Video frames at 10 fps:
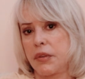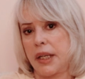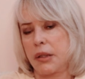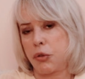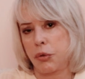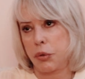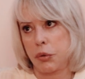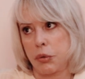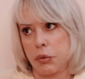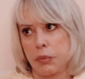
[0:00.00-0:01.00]
va être
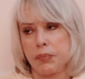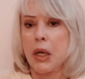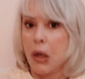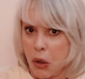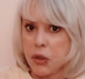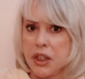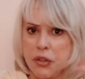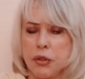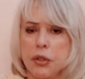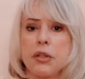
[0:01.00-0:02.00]
euh, en
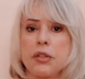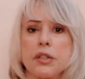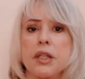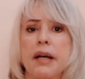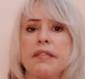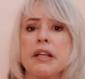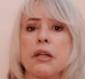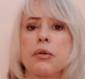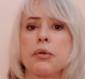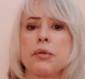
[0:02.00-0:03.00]
dissonance
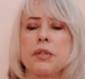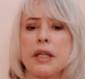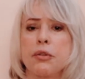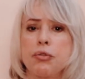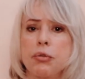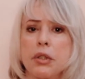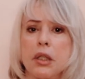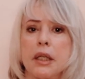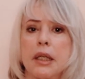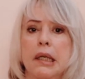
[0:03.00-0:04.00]
avec
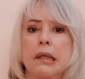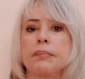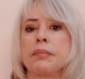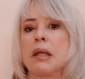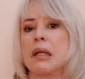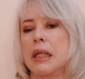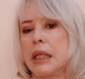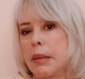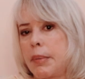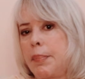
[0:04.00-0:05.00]
Saturne et
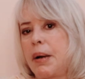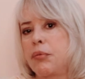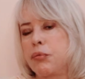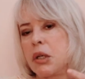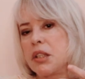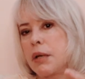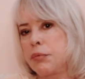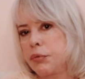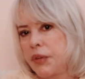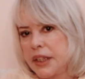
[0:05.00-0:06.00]
bah, parfois ça
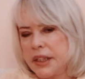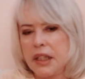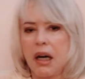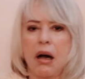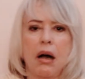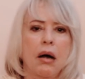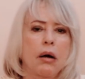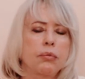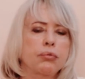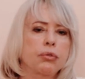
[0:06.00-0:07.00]
vous
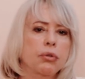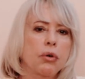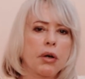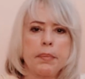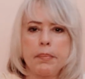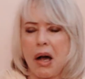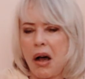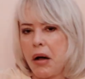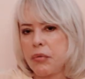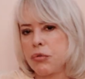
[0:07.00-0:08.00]
fatiguera, vous en aurez
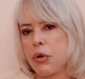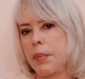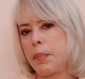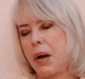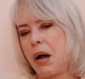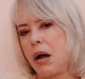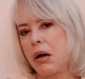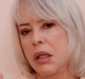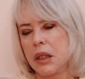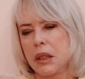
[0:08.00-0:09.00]
marre, vous n'aurez pas